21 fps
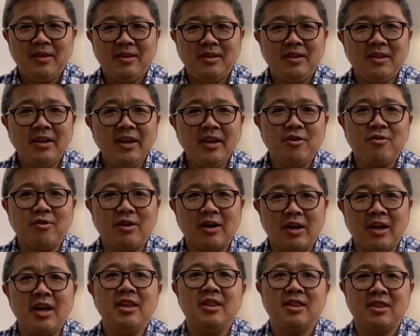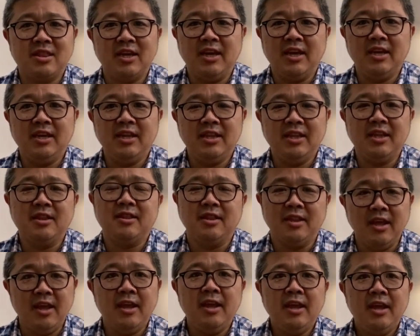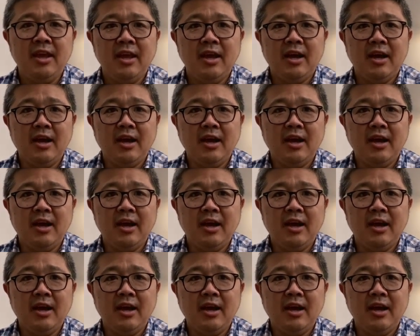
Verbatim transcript: で、最後が決済ですね。